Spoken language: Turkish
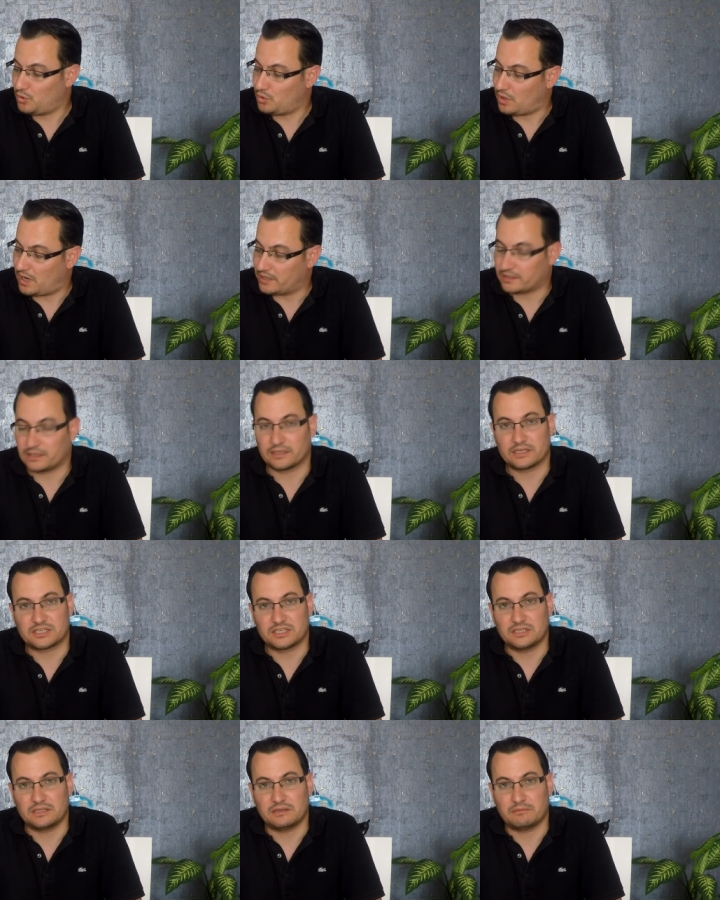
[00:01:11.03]
bu
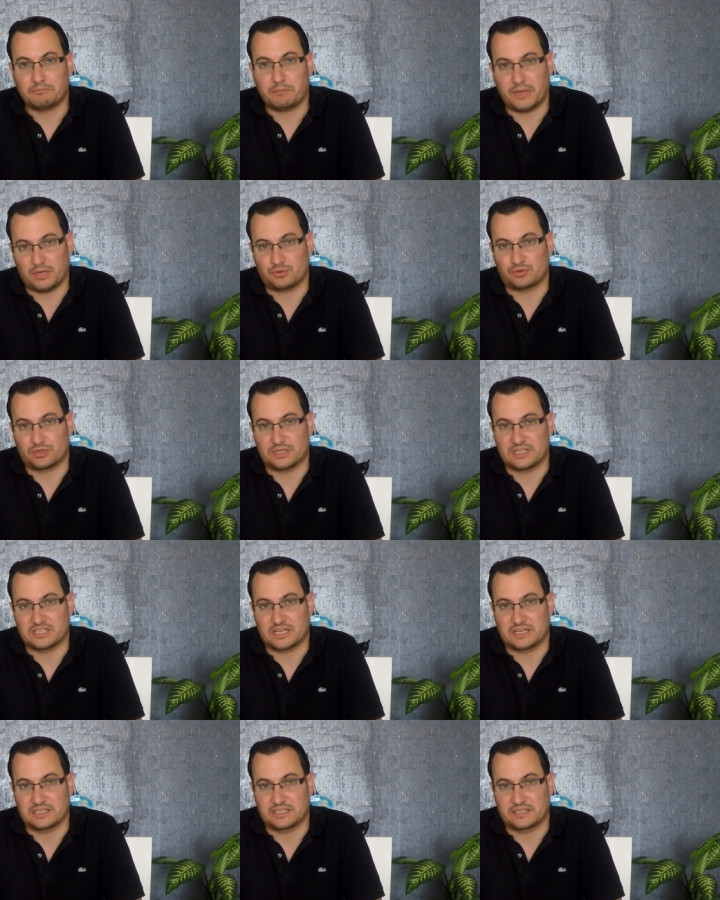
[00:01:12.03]
arkadaşın menüsünü
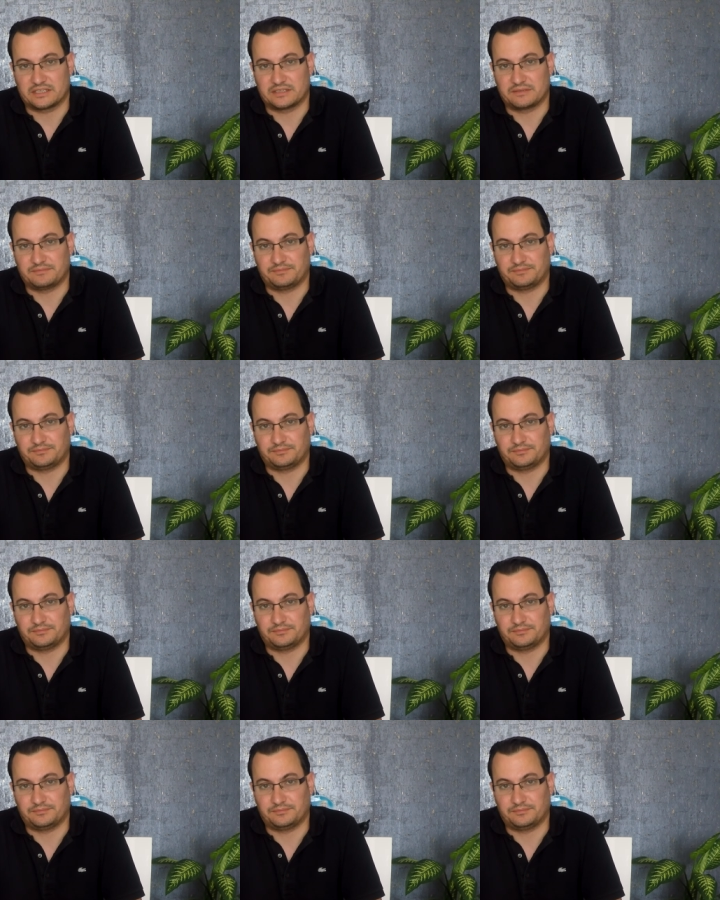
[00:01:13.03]
inceleyeceğiz.